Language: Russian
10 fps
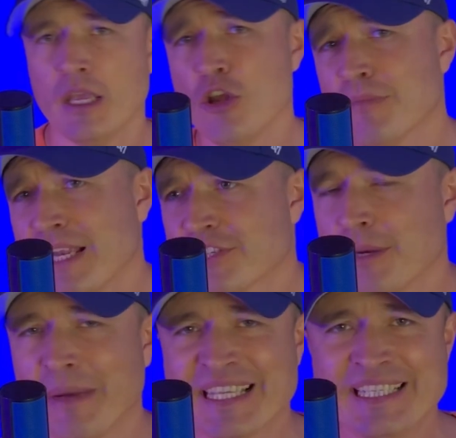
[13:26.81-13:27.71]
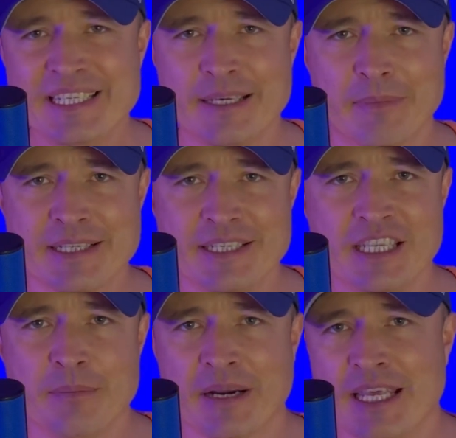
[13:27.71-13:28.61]
Идем дальше. Мансити.
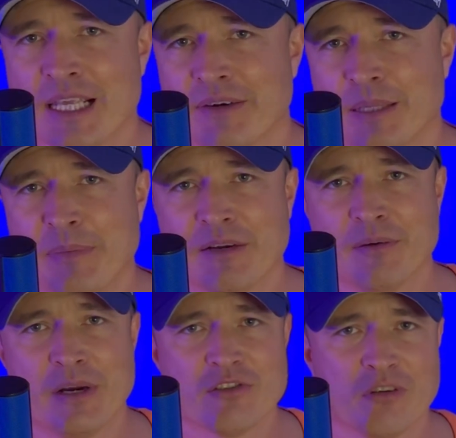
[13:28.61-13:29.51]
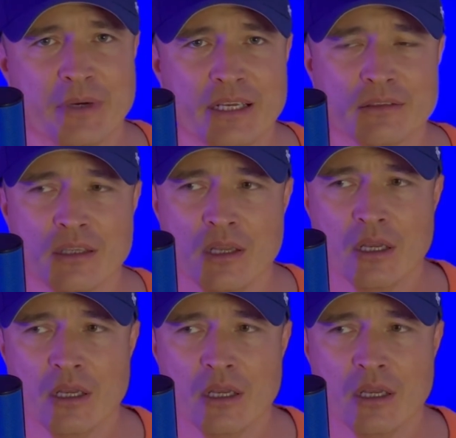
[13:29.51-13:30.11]
Мансити проигрывает первый матч в АПЛ.